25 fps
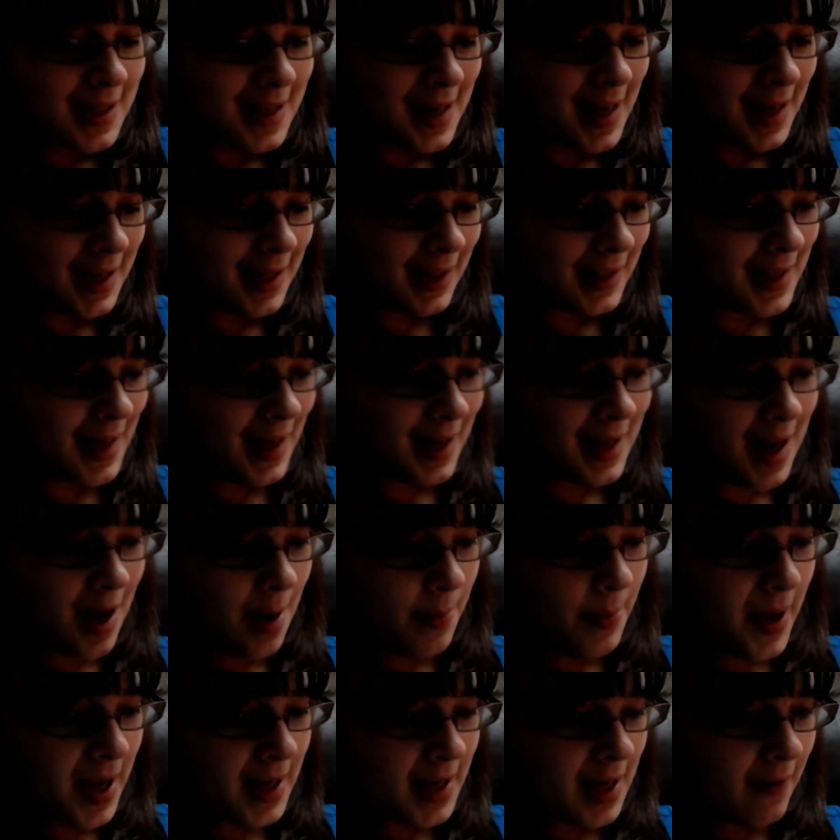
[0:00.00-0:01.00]
C'est la dernière
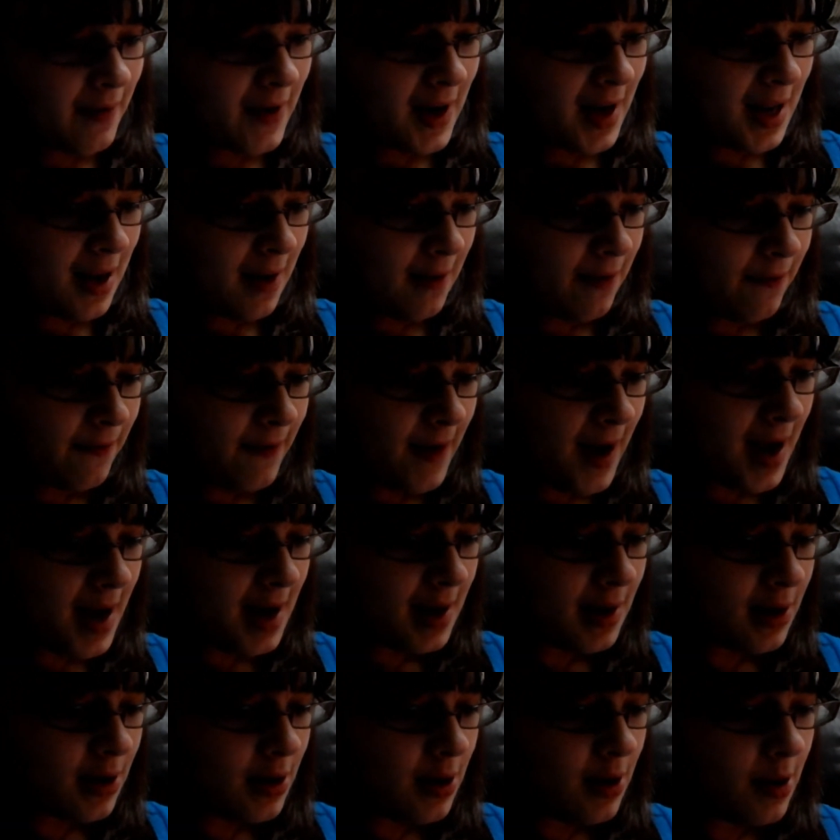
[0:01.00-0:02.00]
campagne avant les
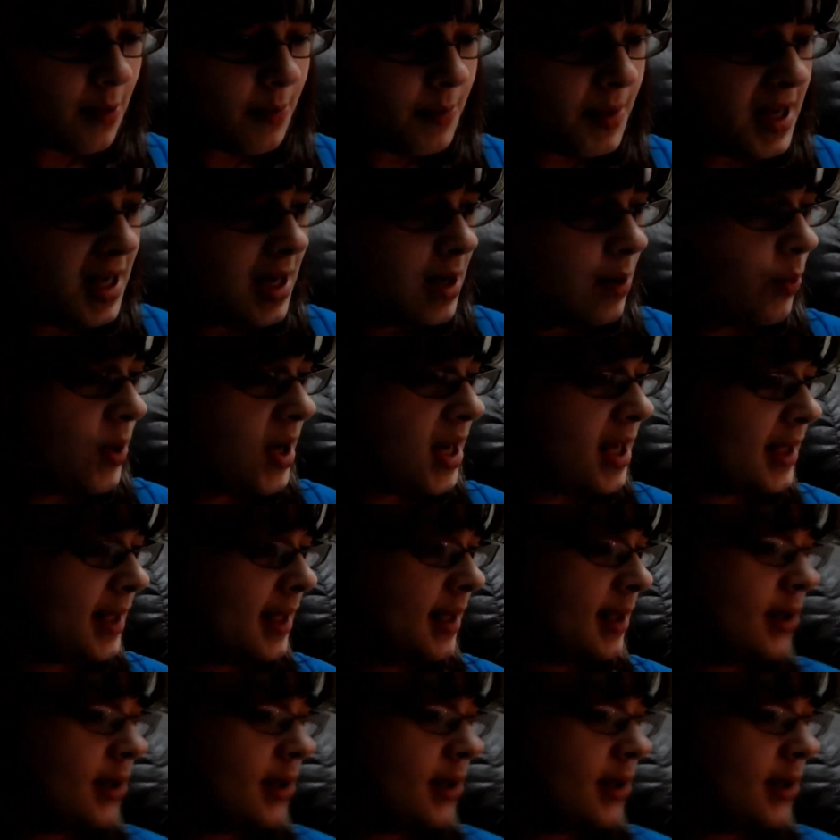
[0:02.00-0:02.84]
fêtes. Puis oui, c'est